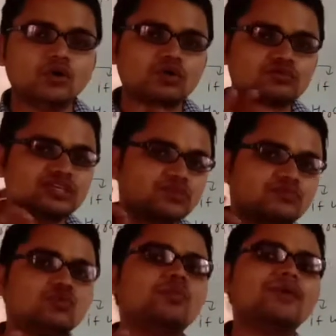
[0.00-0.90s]
और उसकी एक
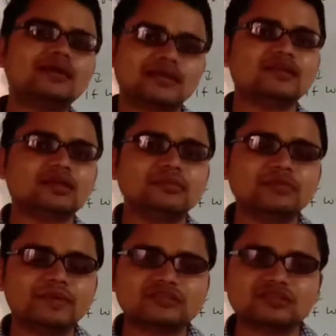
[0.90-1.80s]
सुपर ट्रिक है
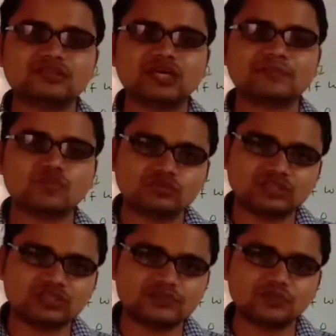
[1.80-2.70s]
मेरे पास जिससे आपको
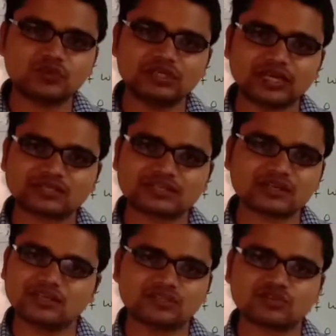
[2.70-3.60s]
सीरीज पूरी याद
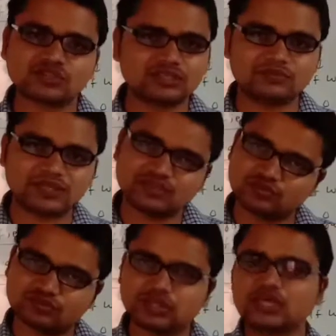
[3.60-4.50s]
करने की ज़रूरत नहीं पड़ेगी
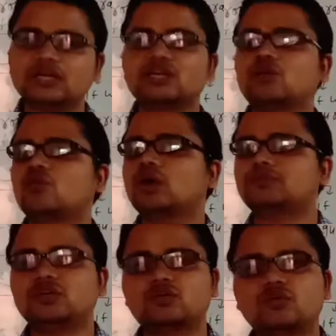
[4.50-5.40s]
उस ट्रिक को
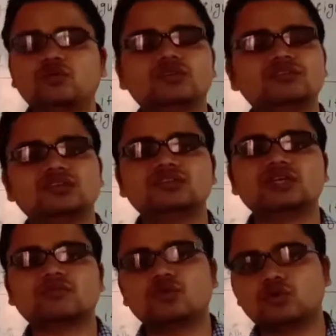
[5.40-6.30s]
आप देख लो
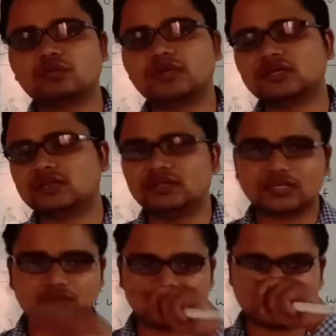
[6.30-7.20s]
सीरीज आपको ऑटोमेटिकली
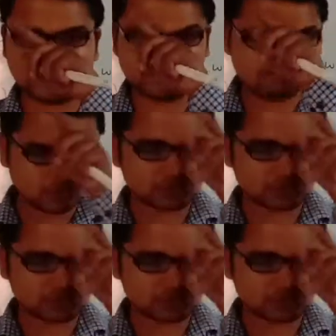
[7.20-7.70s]
याद हो जाएगी